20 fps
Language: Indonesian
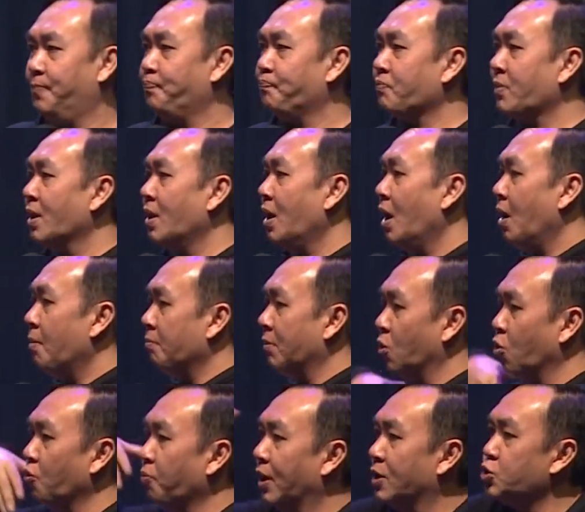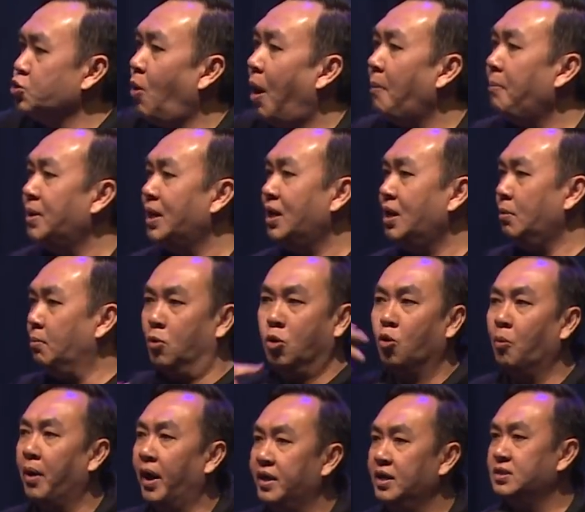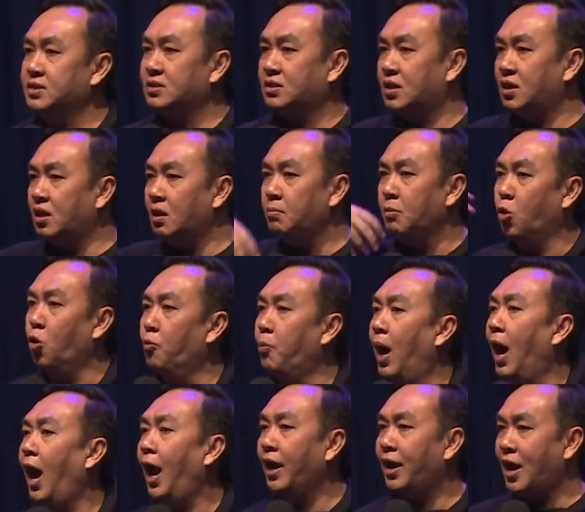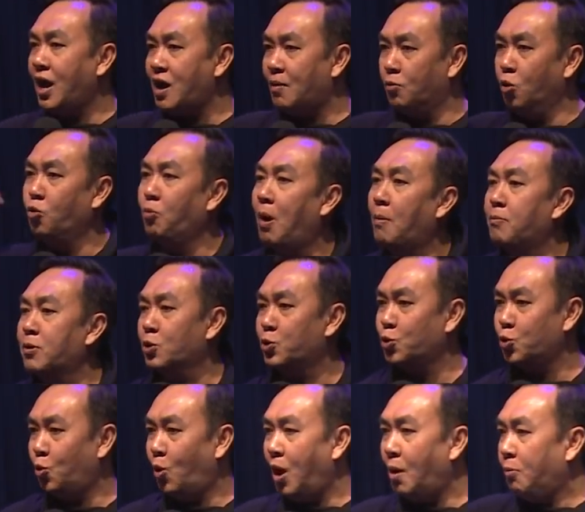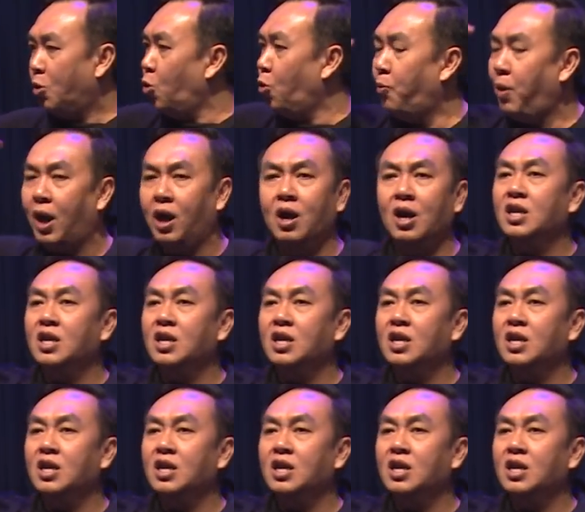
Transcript: itu? mengubah suami, mengubah istri, mengubah anak, mengubah mertua, mengubah